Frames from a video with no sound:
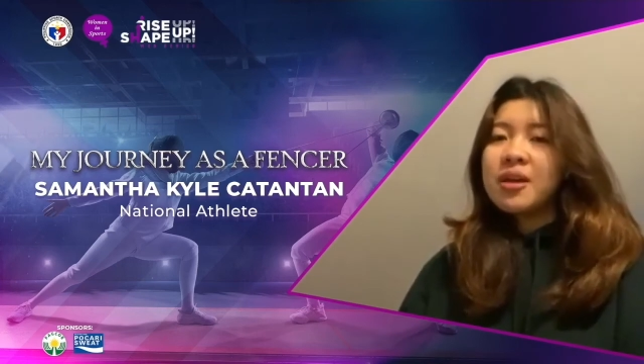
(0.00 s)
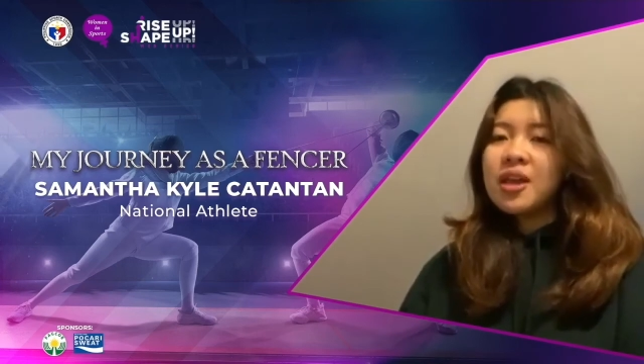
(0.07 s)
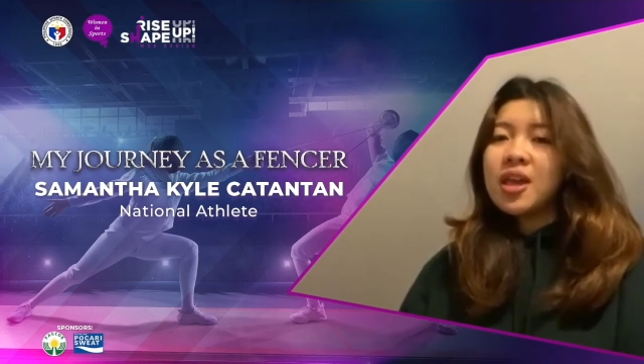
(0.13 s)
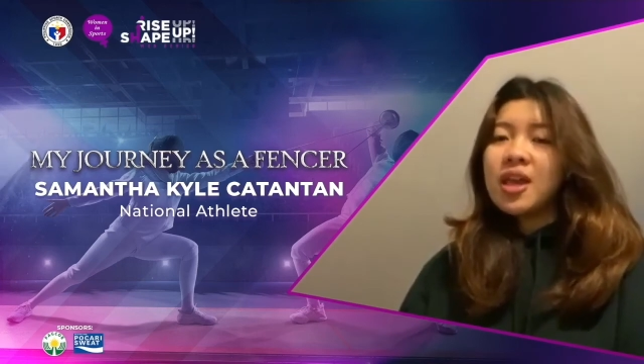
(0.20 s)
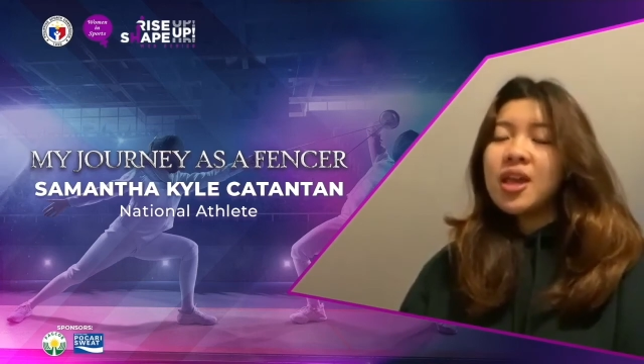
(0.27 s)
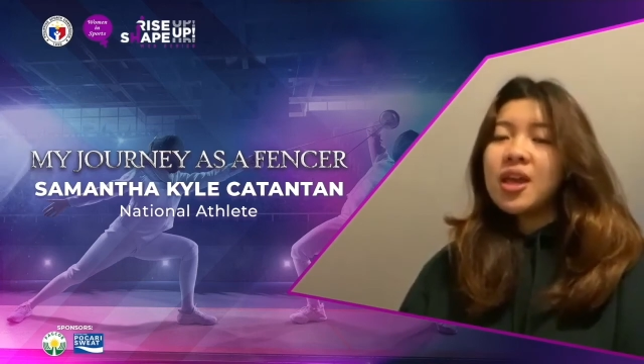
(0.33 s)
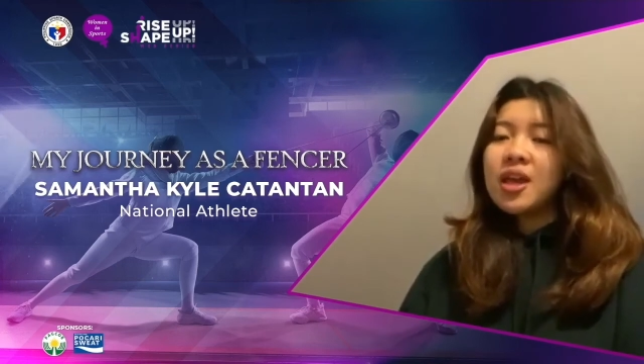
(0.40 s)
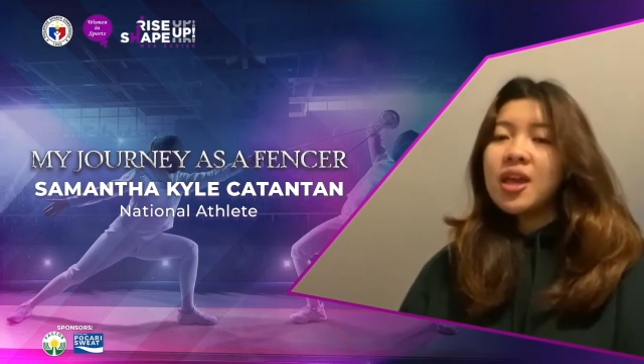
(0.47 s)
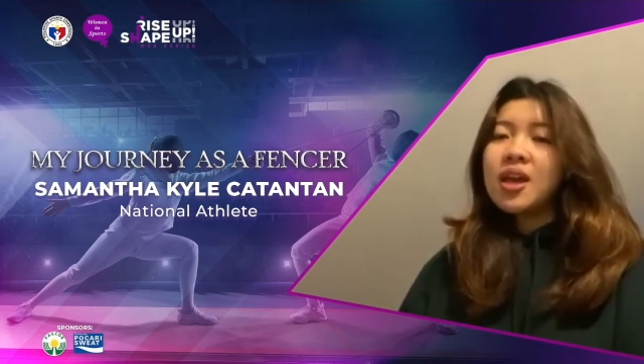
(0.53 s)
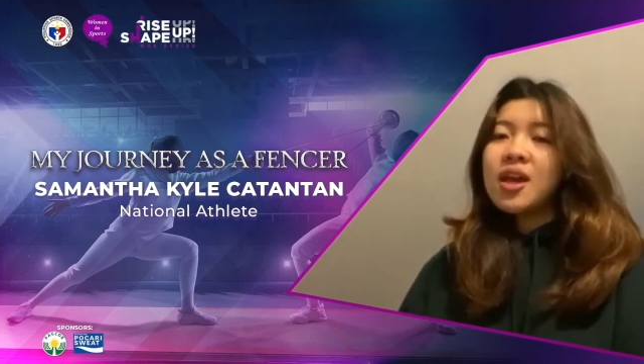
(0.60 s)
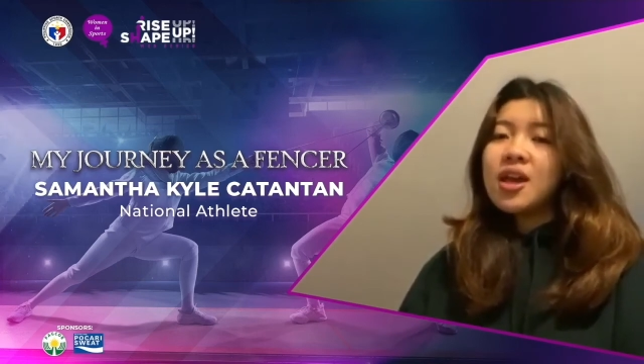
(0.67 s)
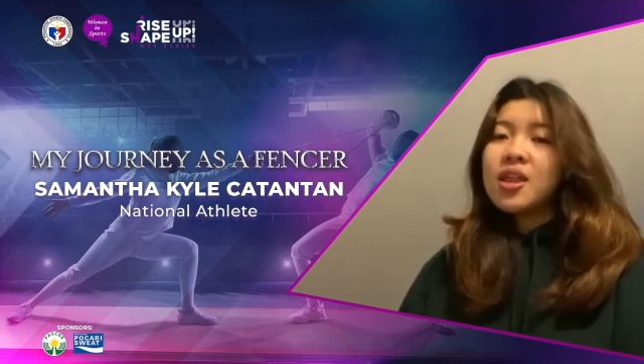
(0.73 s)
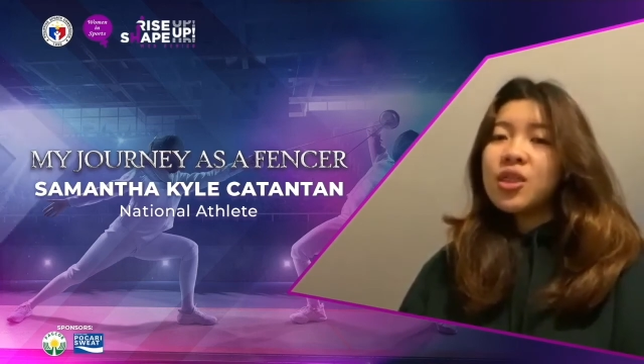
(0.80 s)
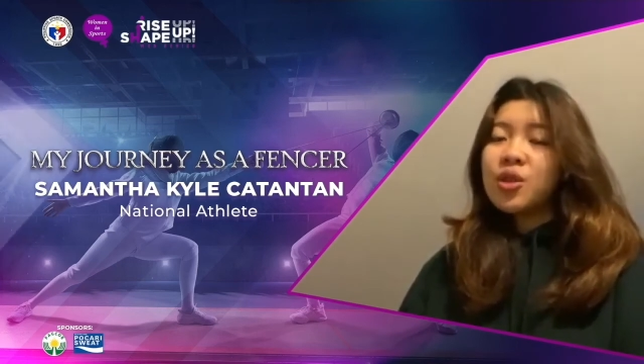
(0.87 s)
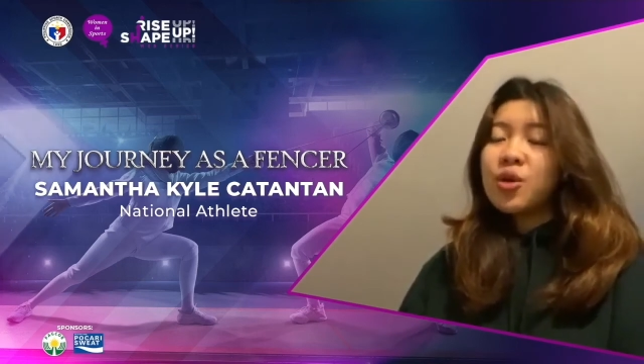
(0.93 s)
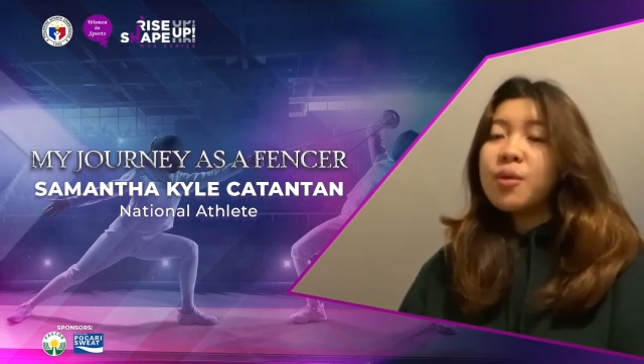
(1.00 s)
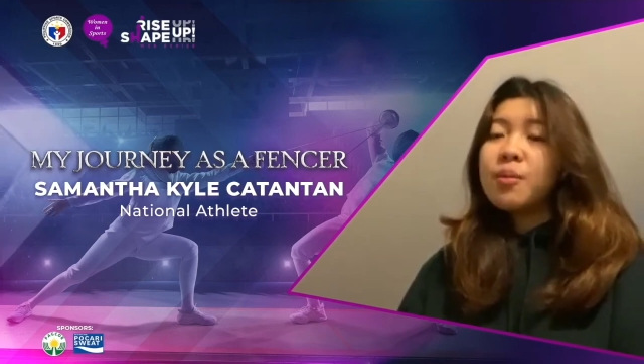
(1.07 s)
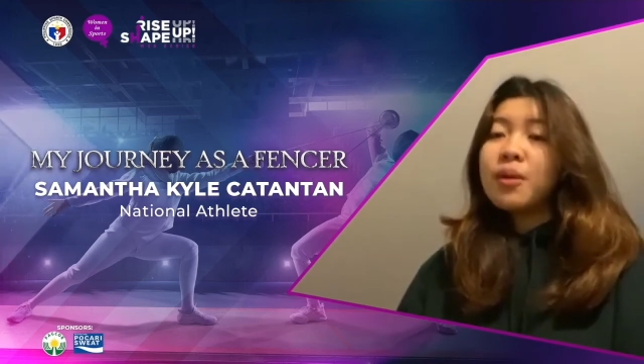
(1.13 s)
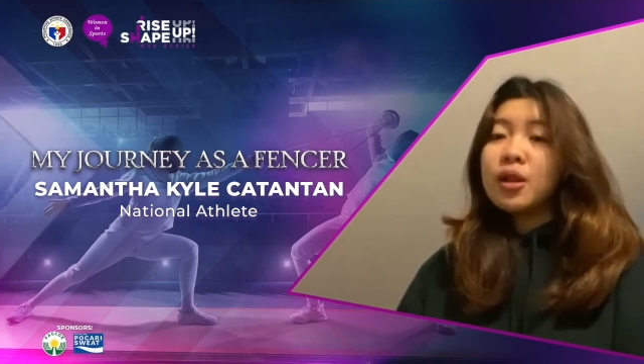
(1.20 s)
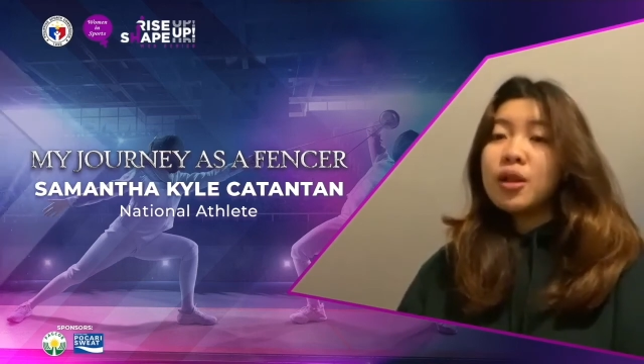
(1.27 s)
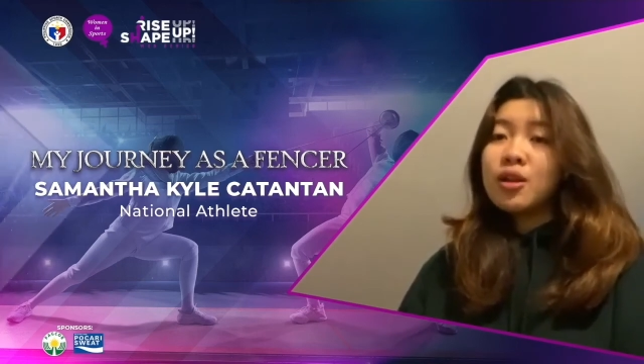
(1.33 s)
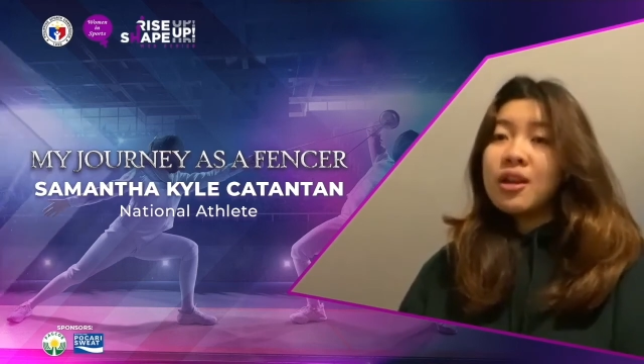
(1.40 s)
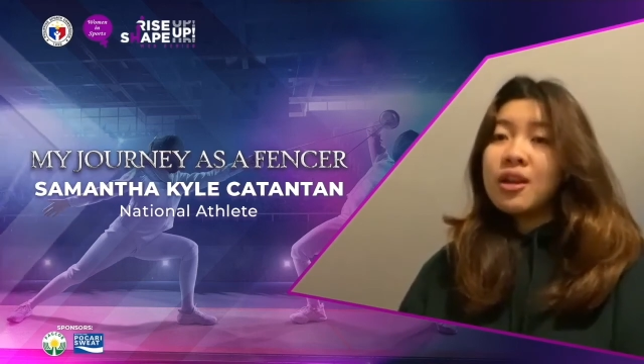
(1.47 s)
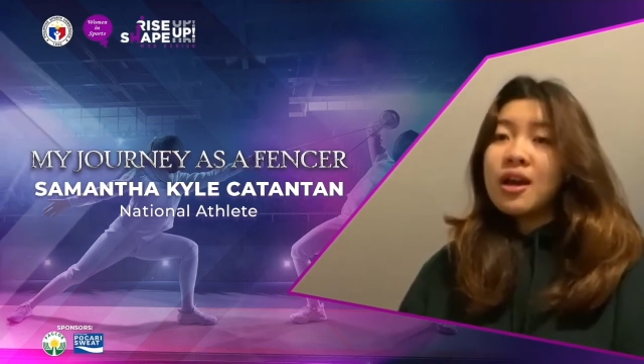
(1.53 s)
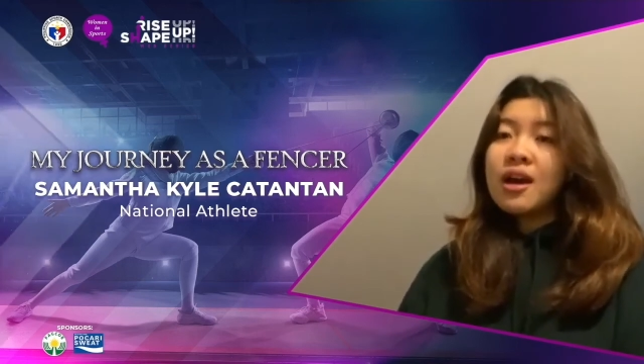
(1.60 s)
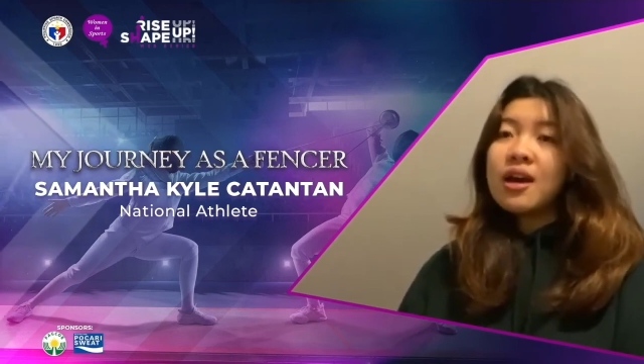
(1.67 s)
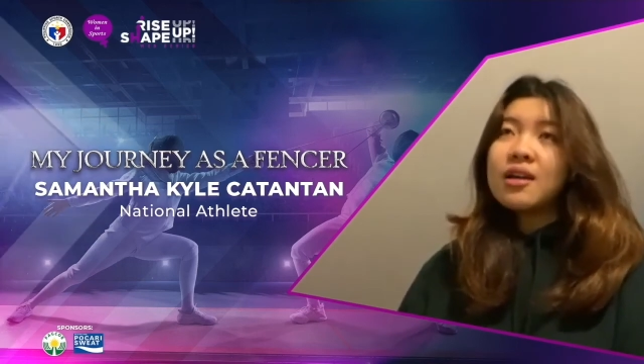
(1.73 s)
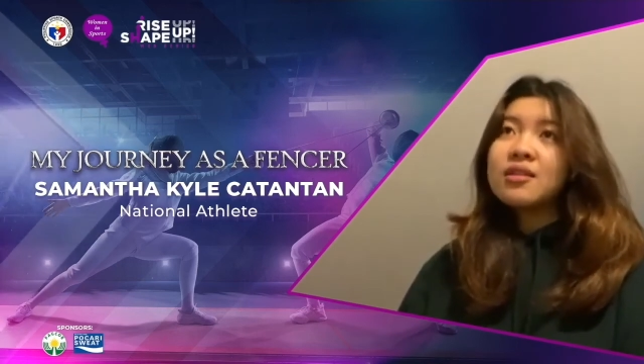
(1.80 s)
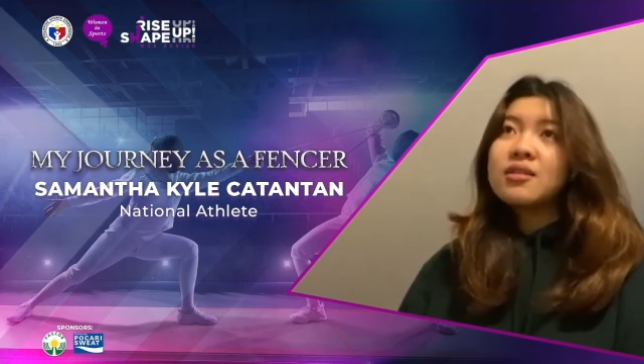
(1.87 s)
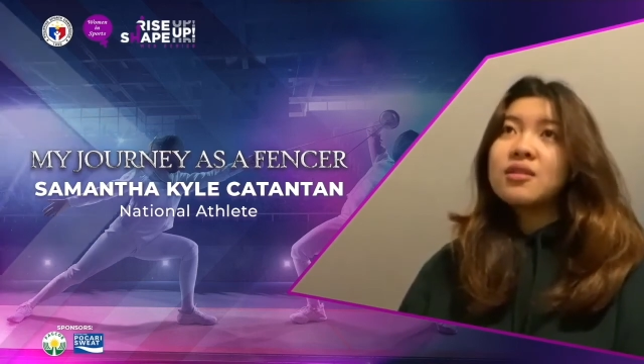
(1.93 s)
magiging normal yung
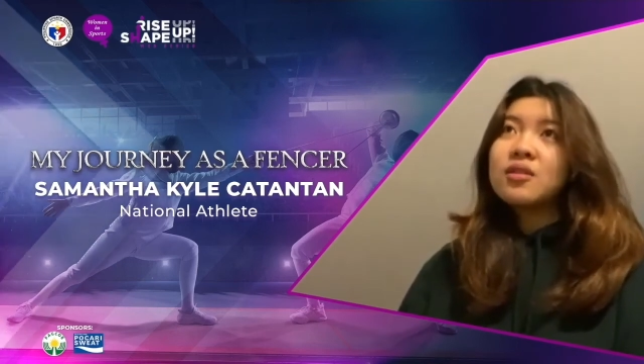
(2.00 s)
lahat.